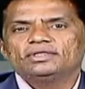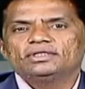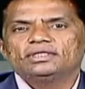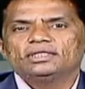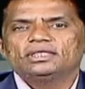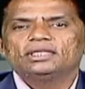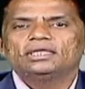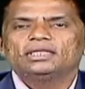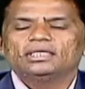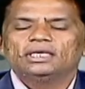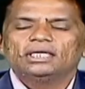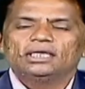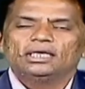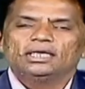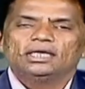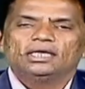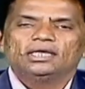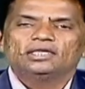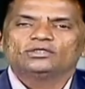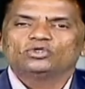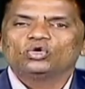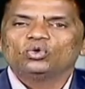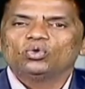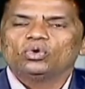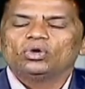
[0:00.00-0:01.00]
வந்து
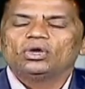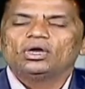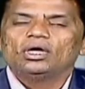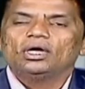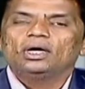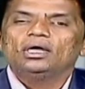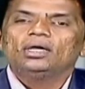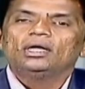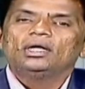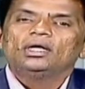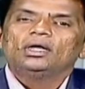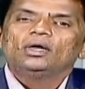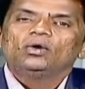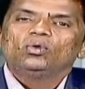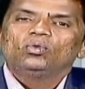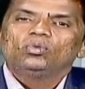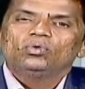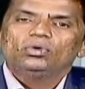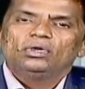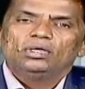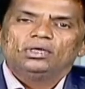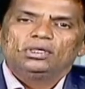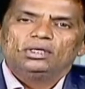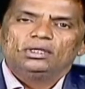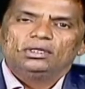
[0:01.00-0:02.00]
என்ன சொல்லுவோன்னா
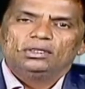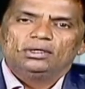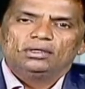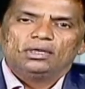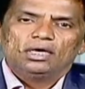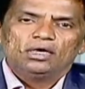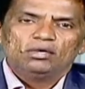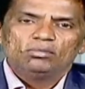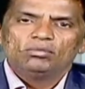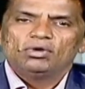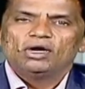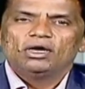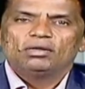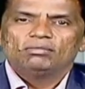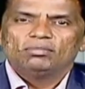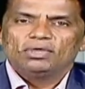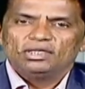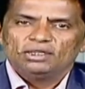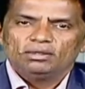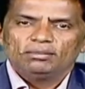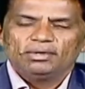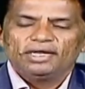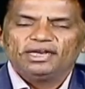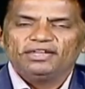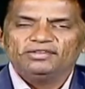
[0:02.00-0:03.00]
ஒரு அனுமானம்
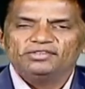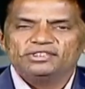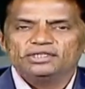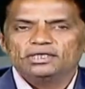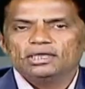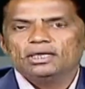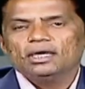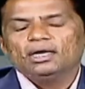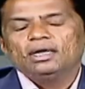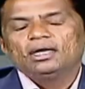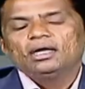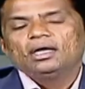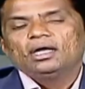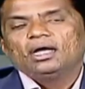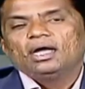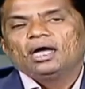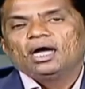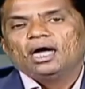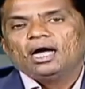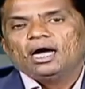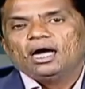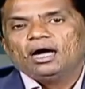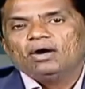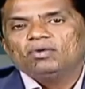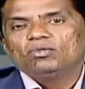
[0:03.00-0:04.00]
அந்த மாதிரி வச்சுக்கலாம்
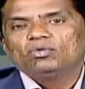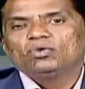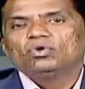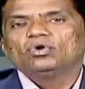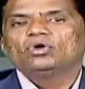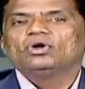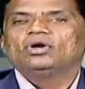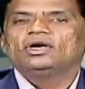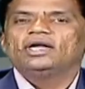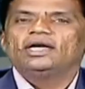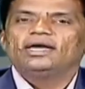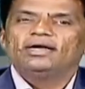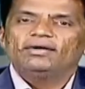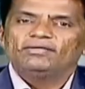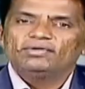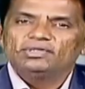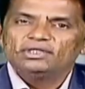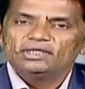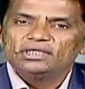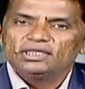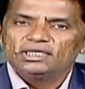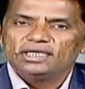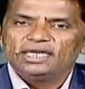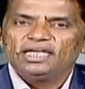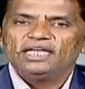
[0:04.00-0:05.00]
அவங்களோட
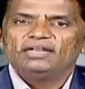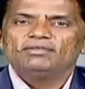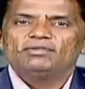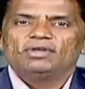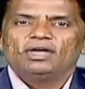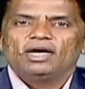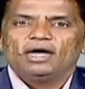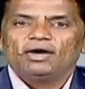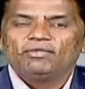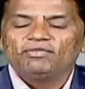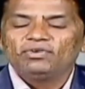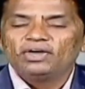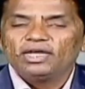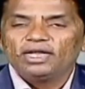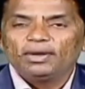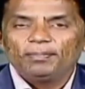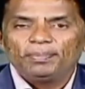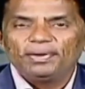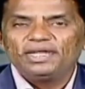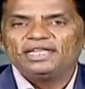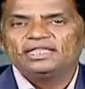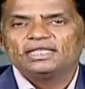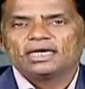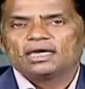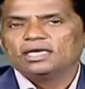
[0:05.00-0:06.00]
வந்து ரீ அவங்க
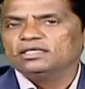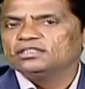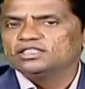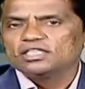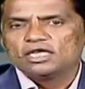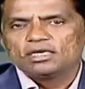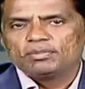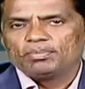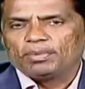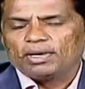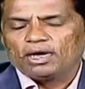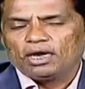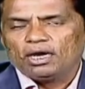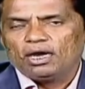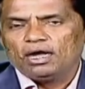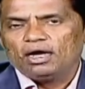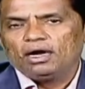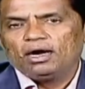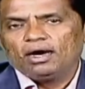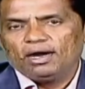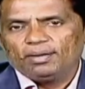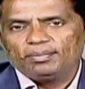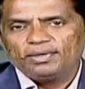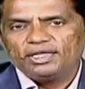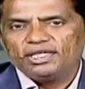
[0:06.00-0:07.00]
எப்படி இதை கன்சிடர் பண்ணலாம்
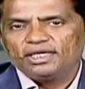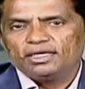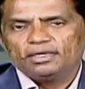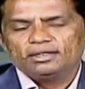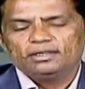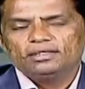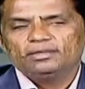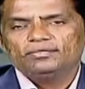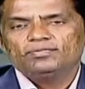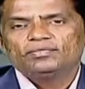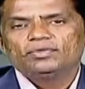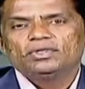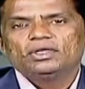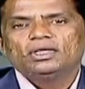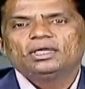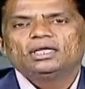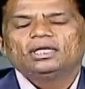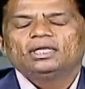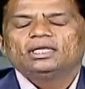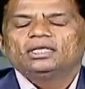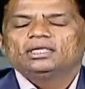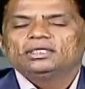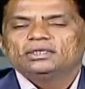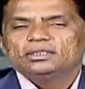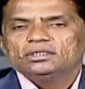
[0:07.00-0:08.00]
அப்படிங்கிறது
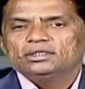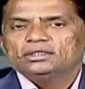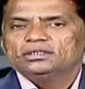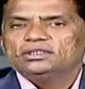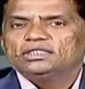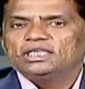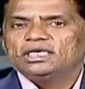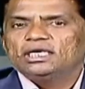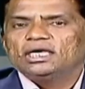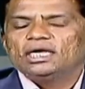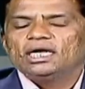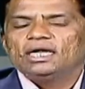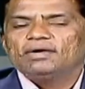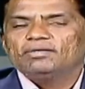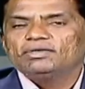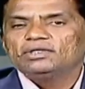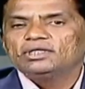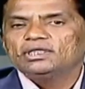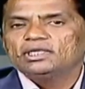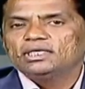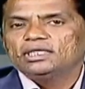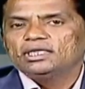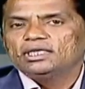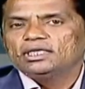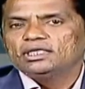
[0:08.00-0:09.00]
ஜென்ரலாக
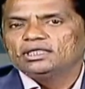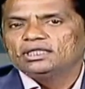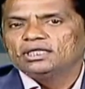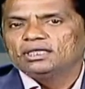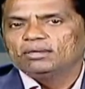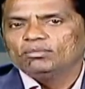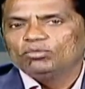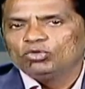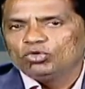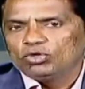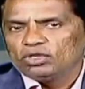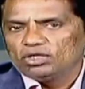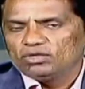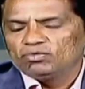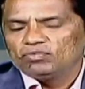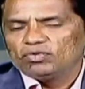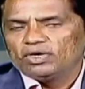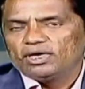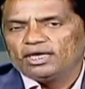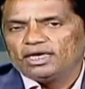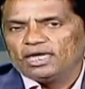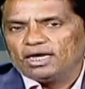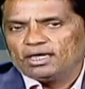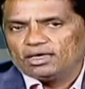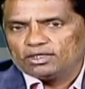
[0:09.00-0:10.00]
வந்து இந்த புக்கின்
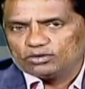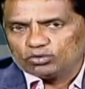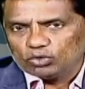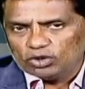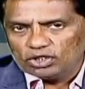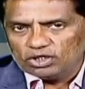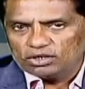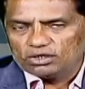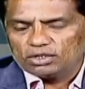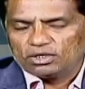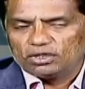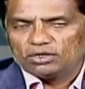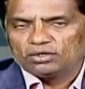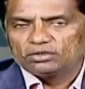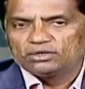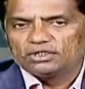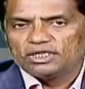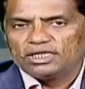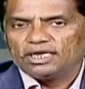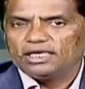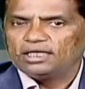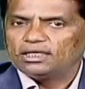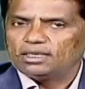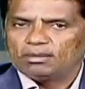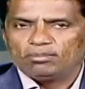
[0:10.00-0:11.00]
வழியாக சொல்லியிருந்துக்கிறதும்
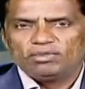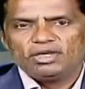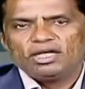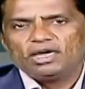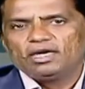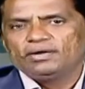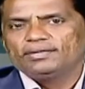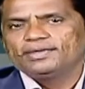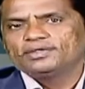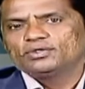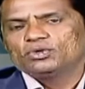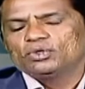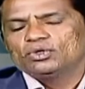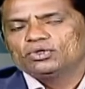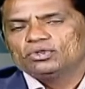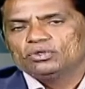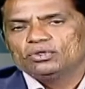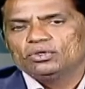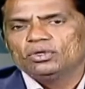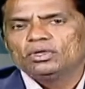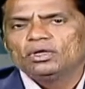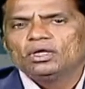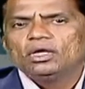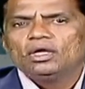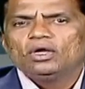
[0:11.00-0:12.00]
சரி நம்ம ஏற்கனவே
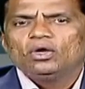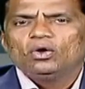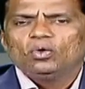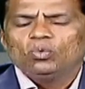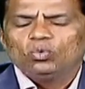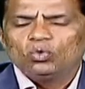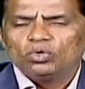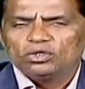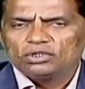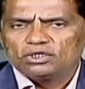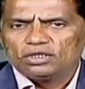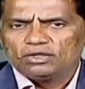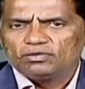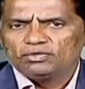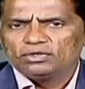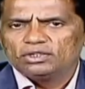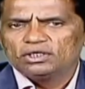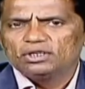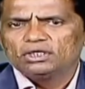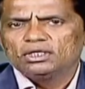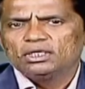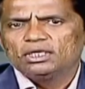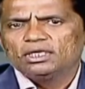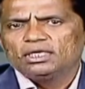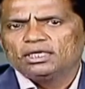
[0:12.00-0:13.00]
சொன்னதும் ஒருத்தர்
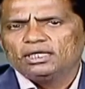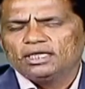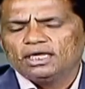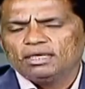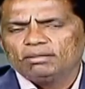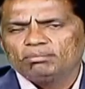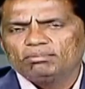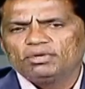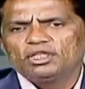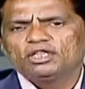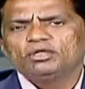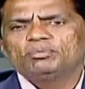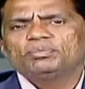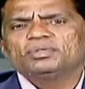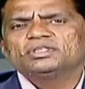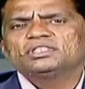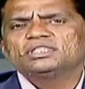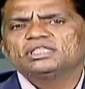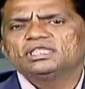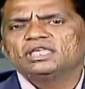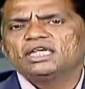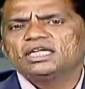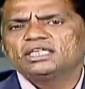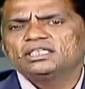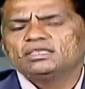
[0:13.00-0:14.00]
வந்து எண்பது
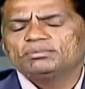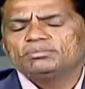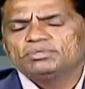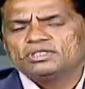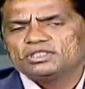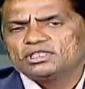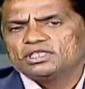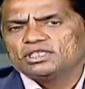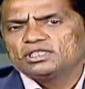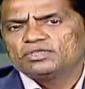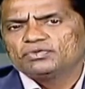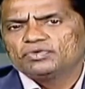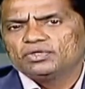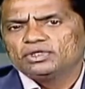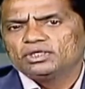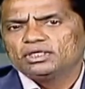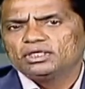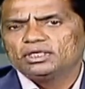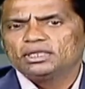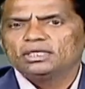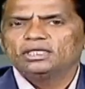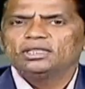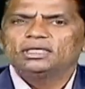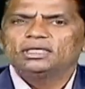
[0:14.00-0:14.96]
பர்சன்டேஜ் பிஸ்னஸ் வந்து